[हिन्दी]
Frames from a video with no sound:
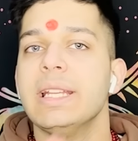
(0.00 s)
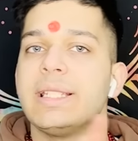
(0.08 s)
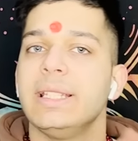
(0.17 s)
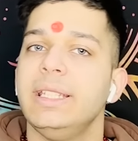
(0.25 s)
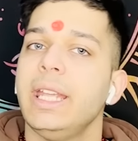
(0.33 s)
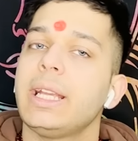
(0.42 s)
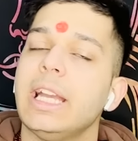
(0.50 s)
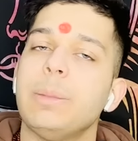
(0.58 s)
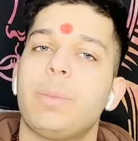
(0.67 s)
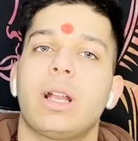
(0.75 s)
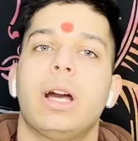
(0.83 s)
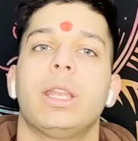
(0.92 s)
सिद्धि कई
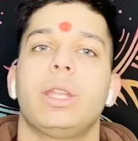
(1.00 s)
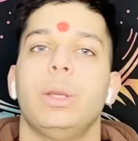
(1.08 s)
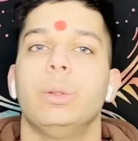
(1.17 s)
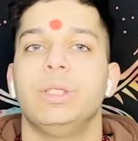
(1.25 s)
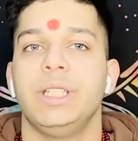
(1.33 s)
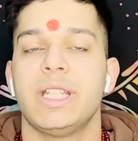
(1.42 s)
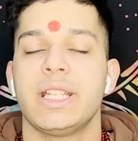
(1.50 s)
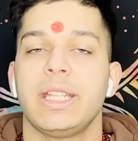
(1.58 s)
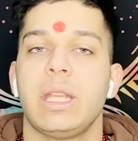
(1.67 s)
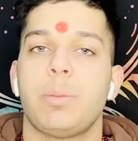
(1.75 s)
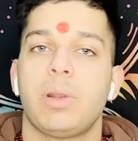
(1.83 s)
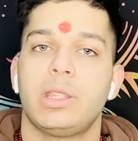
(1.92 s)
प्रकार की होती है जैसे
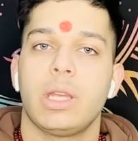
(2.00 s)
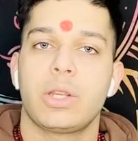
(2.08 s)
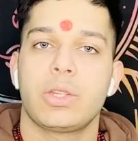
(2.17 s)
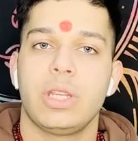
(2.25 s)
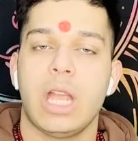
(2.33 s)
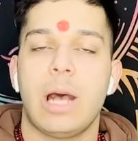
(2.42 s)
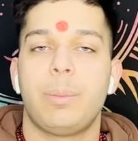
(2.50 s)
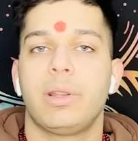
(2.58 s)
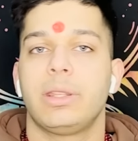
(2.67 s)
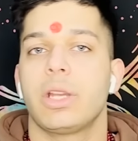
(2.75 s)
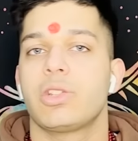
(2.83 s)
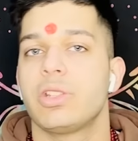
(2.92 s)
कि प्रत्यक्ष या
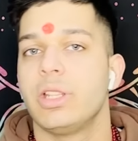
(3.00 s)
अप्रत्यक्ष